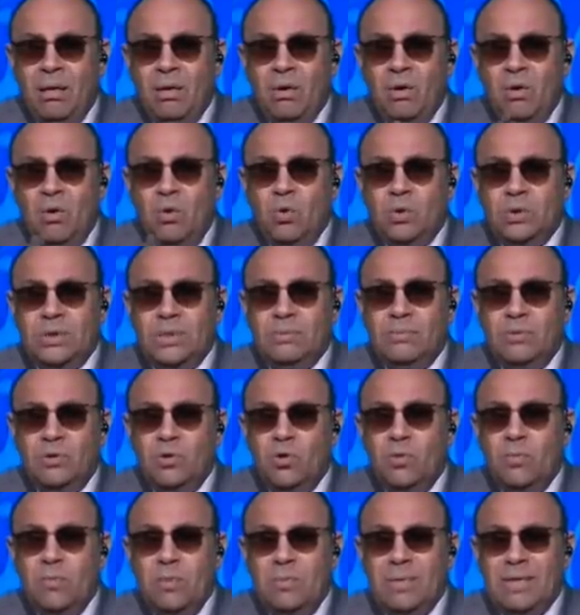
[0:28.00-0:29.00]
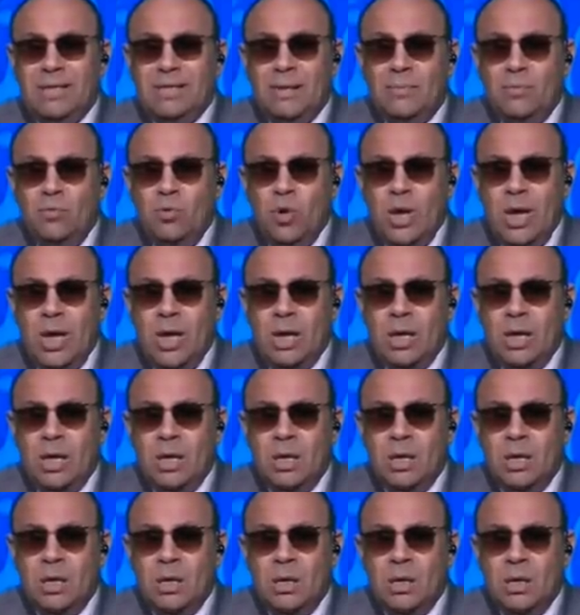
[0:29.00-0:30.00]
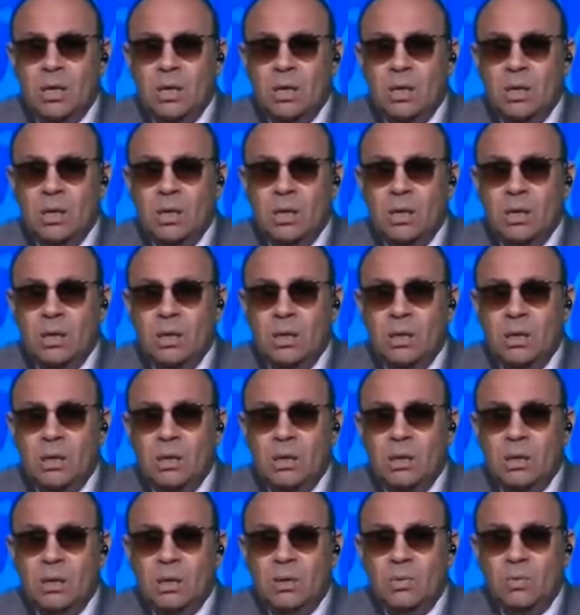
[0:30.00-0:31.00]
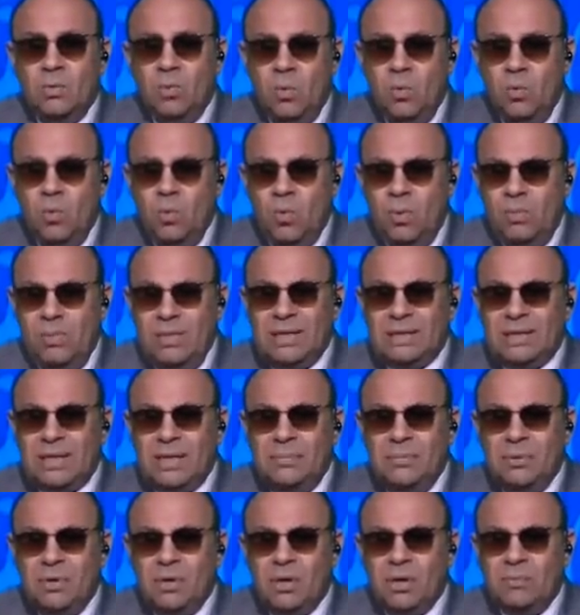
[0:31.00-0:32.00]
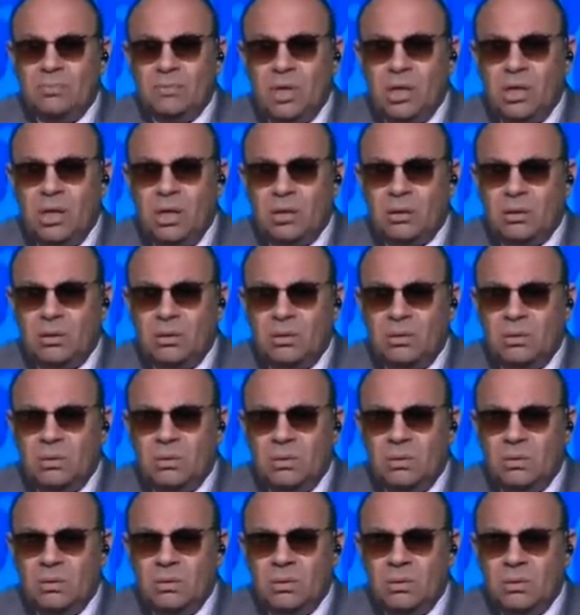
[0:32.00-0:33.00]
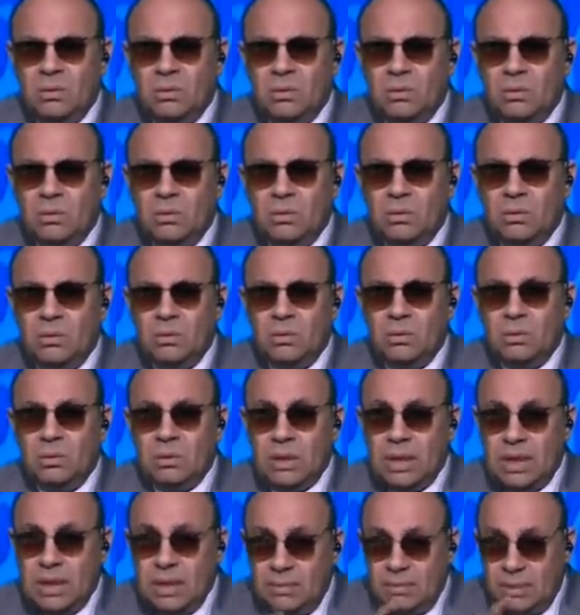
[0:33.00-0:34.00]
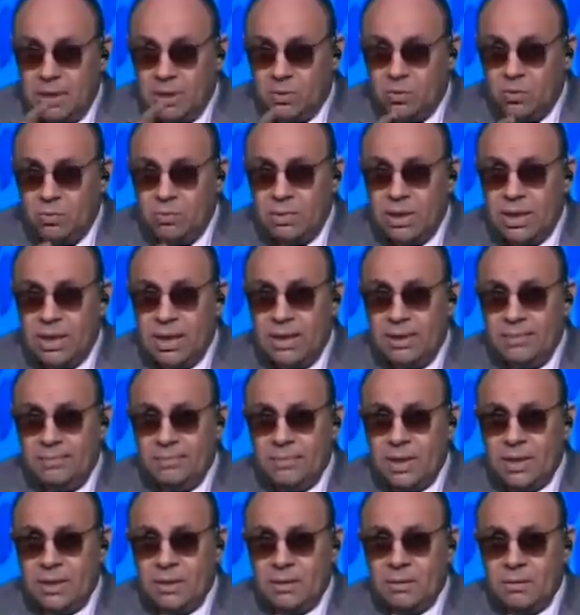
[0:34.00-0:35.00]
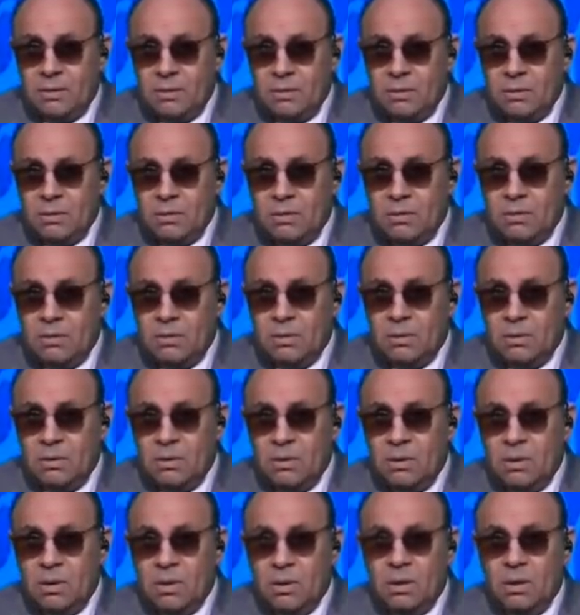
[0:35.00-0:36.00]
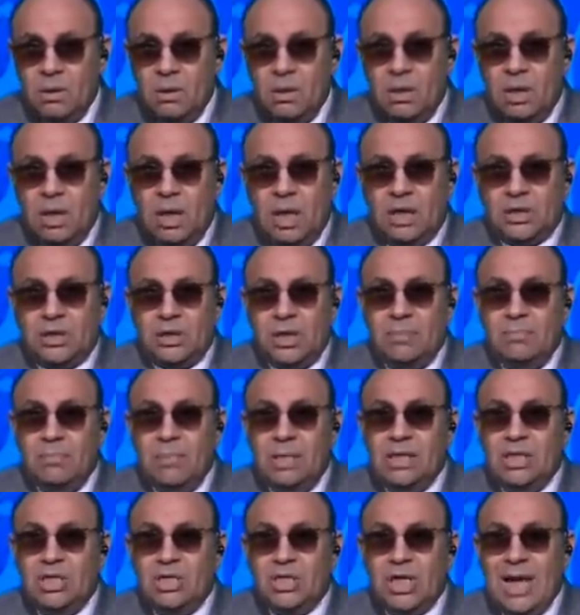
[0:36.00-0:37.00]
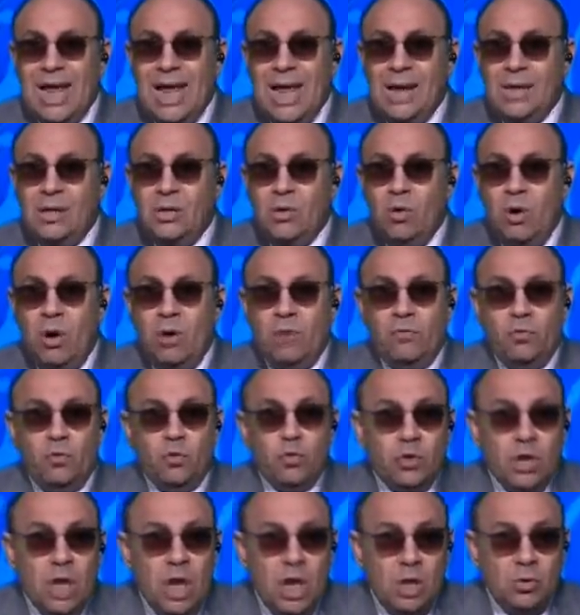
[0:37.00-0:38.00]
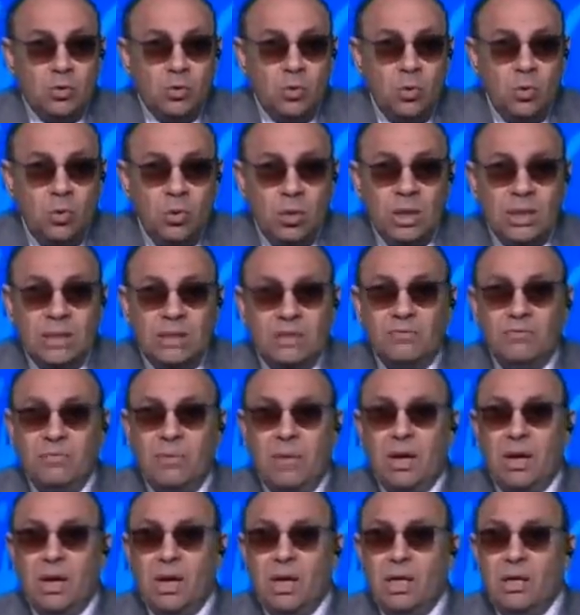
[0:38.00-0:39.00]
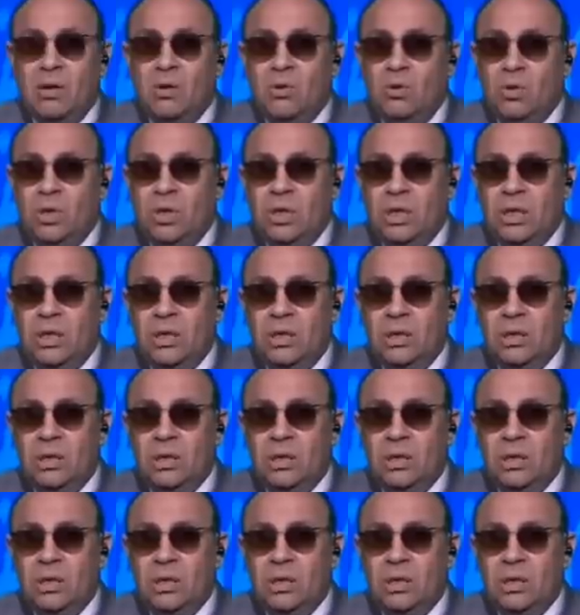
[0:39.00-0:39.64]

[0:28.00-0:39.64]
جوزي من يوم ما مات أبويا وهو ماسح بكرامة الأرض خلي بالكم من الكلام ده عشان ماليش أهل يقفوا قصاده أنت في معركة يا روحي